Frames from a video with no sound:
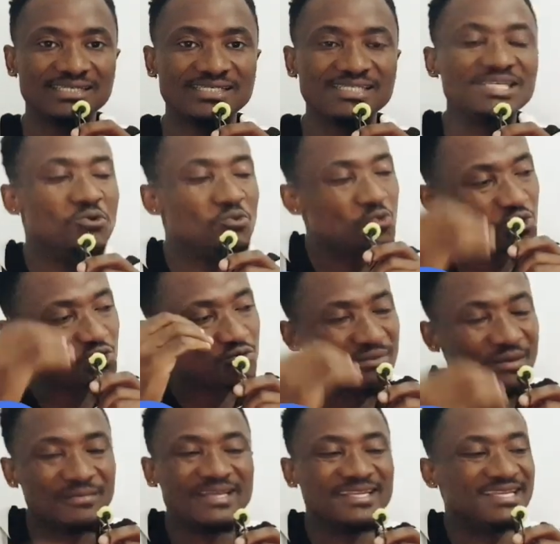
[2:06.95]
Tu écoutes
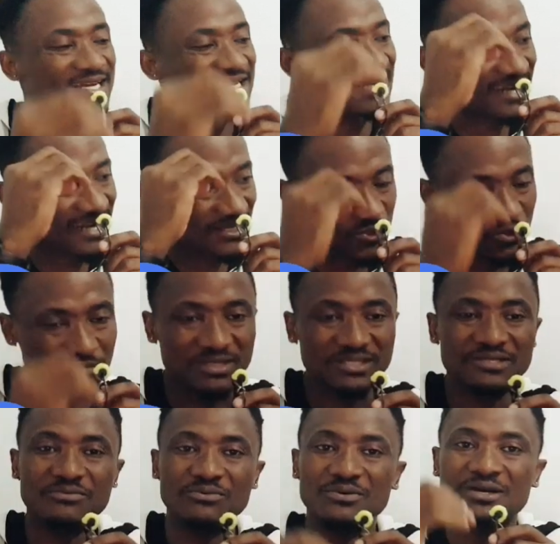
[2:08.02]
même les déclarations, mais
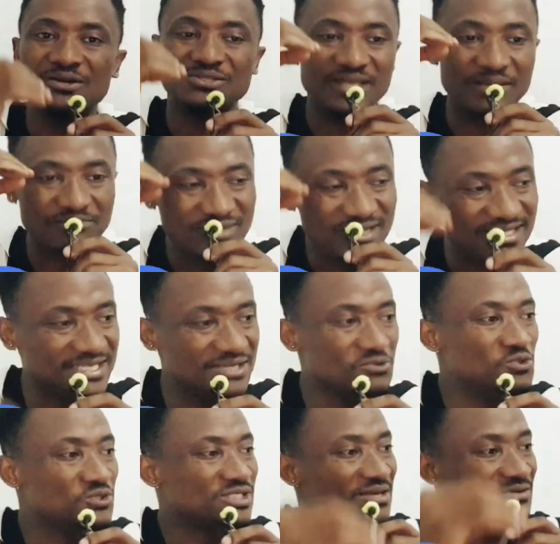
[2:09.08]
c'est mythique
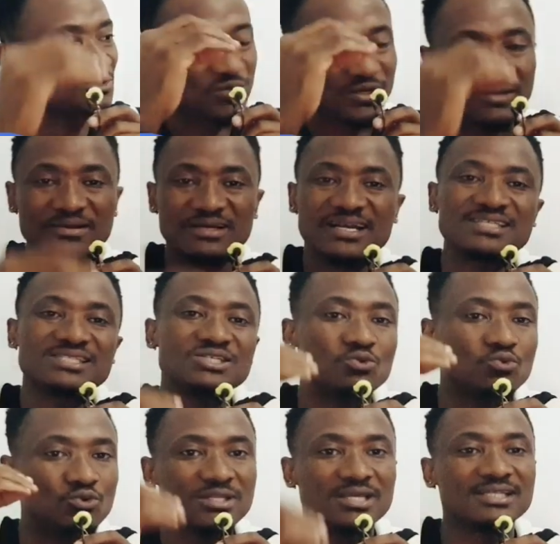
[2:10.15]
ou c'est truc. quand tu
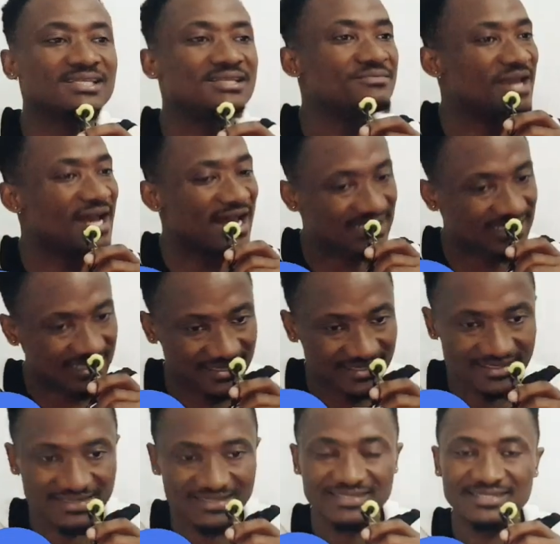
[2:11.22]
écoutes là, tu dis, mais attends,
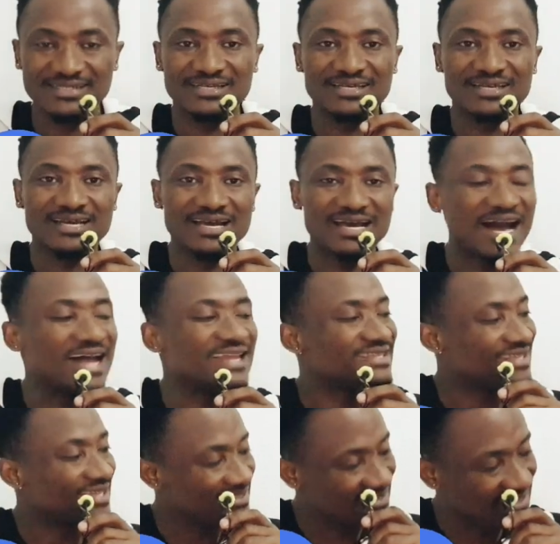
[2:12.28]

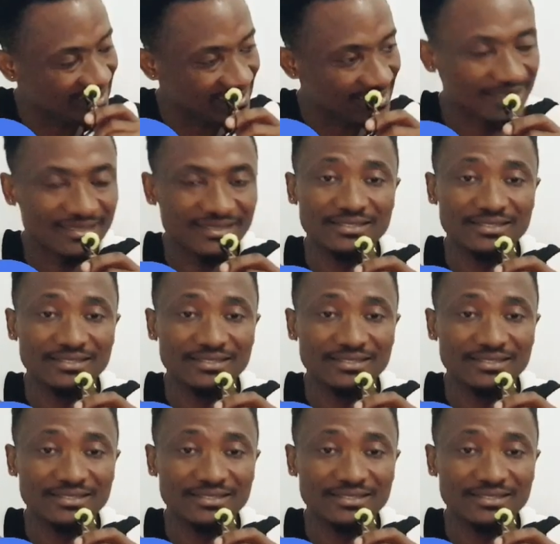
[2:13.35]
attendez.